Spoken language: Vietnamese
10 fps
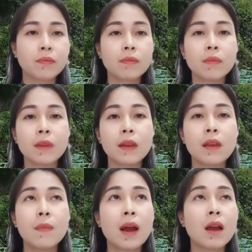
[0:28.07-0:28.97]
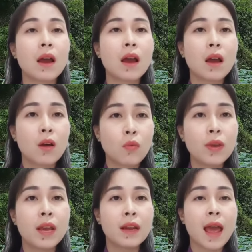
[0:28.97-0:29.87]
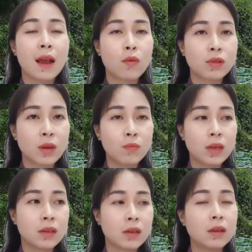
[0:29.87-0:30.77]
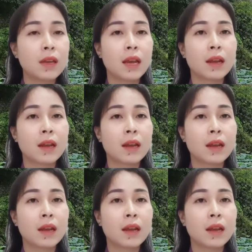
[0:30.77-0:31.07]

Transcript: Nhưng mà quý vị đang cuộc sống bình thường như vậy nè